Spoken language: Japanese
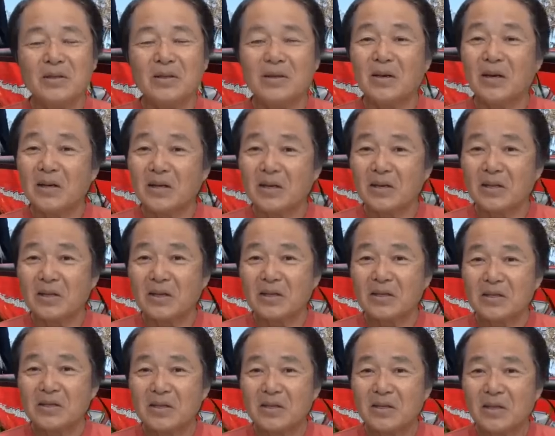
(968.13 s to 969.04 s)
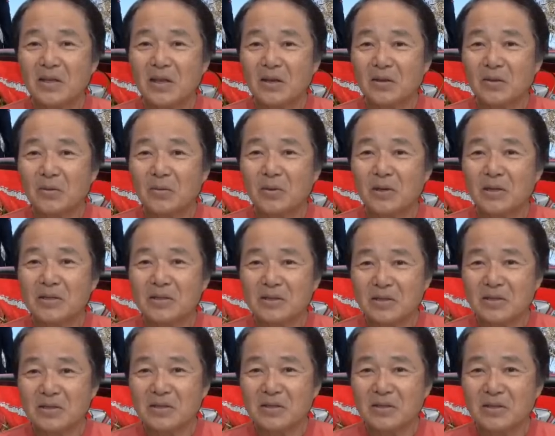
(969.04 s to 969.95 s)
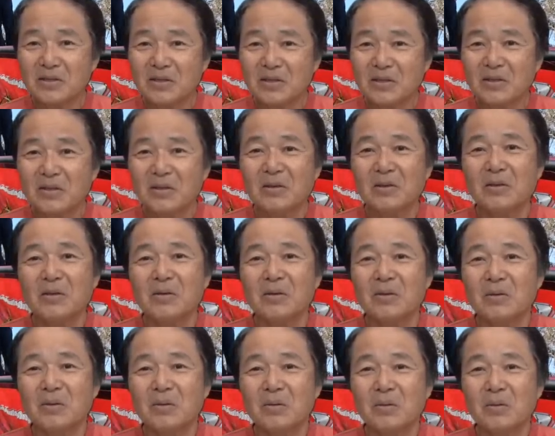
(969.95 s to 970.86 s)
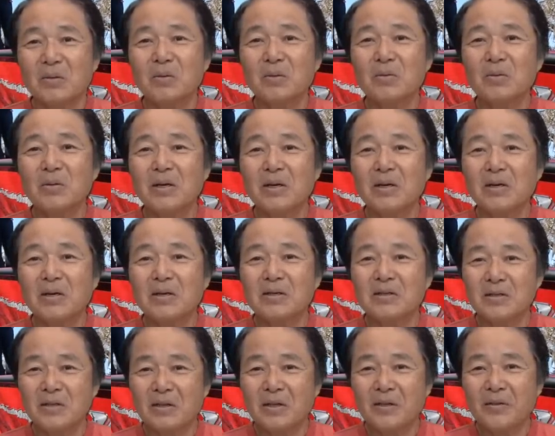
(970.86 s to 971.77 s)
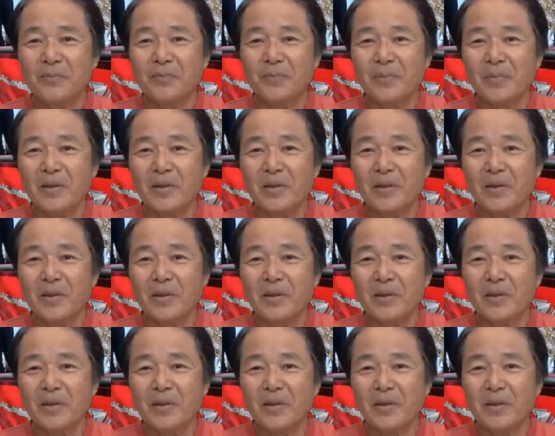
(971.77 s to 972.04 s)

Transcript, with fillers: 彼が出していたアドバイス。この中にね、